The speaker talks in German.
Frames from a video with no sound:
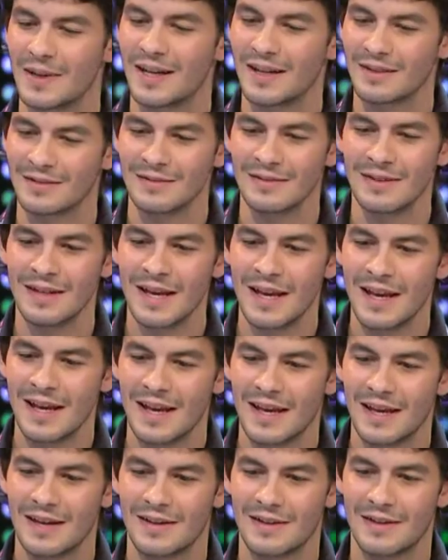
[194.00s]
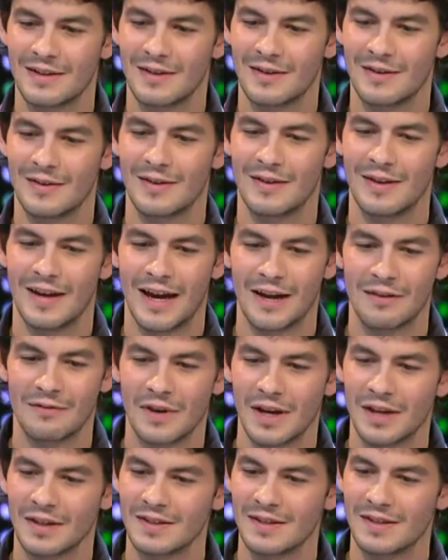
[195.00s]
machen äh,
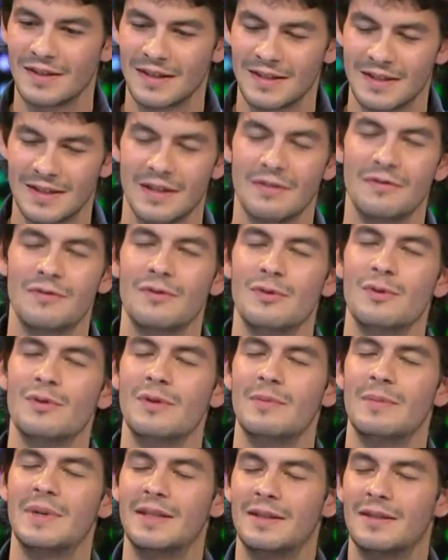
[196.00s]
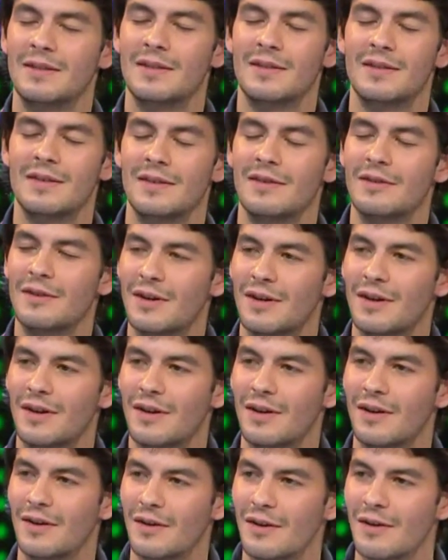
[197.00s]
einfach das Gefühl, man
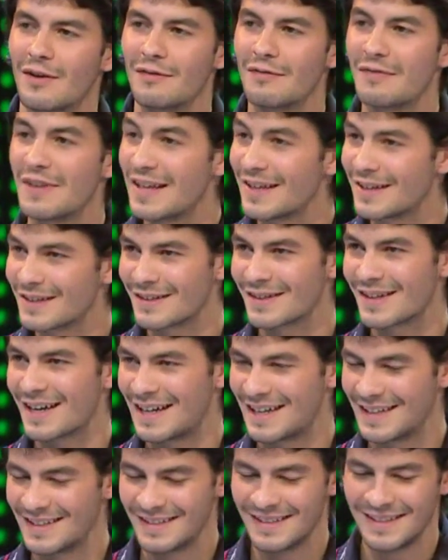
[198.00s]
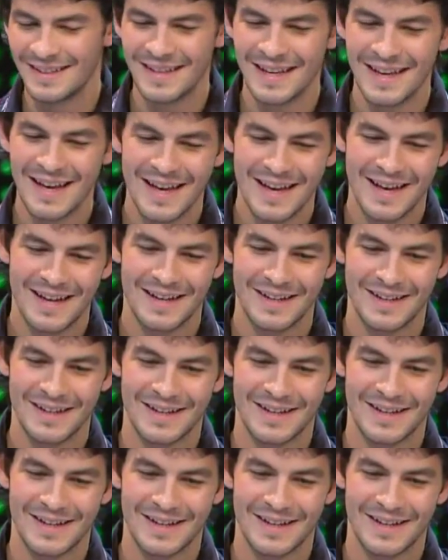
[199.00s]
äh, fliegen kann, mhm. äh,